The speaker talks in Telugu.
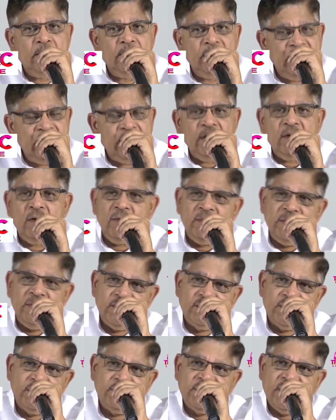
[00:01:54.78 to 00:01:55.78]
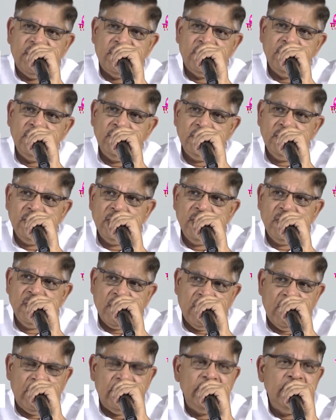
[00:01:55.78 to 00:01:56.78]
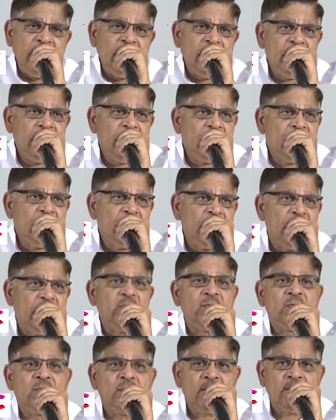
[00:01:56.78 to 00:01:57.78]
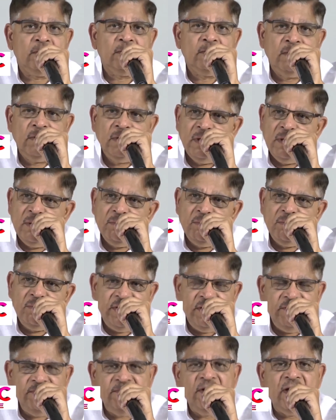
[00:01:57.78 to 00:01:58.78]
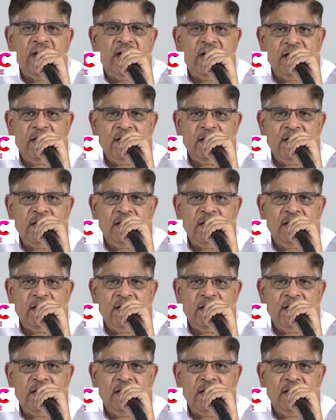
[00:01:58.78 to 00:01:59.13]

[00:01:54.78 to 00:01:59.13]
మీటింగ్లో మీకు చెప్తారు కానీ నేను బ్రీఫ్గా